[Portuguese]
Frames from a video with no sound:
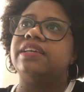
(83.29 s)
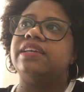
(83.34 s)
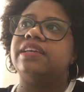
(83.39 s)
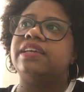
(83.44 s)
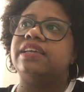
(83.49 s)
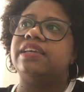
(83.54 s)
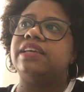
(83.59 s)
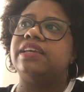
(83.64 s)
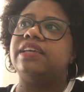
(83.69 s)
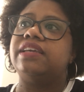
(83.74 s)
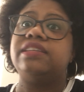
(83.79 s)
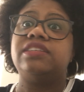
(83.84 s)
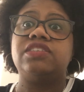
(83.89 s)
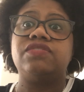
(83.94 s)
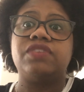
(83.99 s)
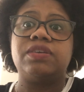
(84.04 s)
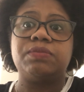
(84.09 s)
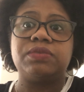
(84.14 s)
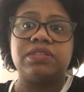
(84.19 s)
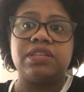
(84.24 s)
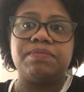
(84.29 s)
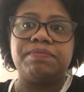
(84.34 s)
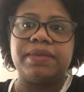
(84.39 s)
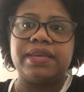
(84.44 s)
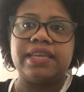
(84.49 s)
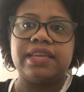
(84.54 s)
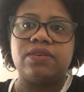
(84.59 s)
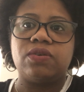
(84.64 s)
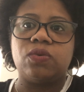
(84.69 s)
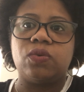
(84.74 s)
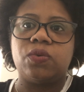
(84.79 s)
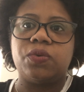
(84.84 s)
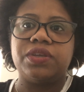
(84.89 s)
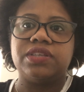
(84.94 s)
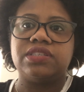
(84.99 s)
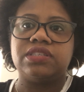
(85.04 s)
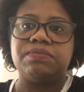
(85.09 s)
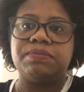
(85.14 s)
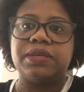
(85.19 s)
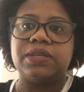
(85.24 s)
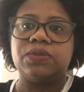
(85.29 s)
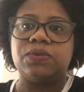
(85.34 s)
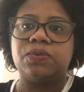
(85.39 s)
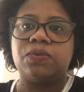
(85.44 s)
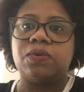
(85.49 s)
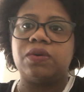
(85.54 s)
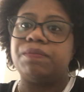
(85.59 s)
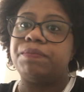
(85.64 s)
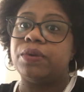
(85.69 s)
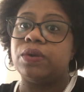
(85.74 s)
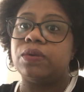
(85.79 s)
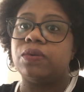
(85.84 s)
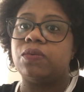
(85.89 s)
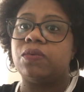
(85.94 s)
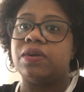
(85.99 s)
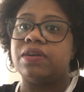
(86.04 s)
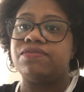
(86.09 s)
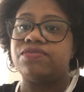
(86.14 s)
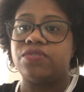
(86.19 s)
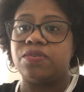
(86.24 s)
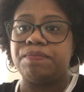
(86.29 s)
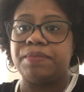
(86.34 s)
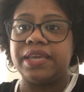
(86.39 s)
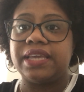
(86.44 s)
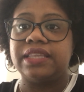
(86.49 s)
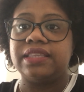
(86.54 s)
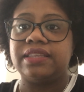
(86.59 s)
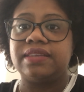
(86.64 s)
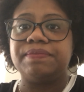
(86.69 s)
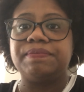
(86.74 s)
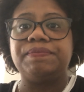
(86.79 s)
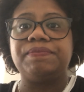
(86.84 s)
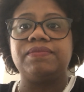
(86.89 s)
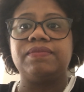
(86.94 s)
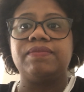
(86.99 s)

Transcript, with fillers: É, e tivemos também o conhecimento com a, com a Fomenta,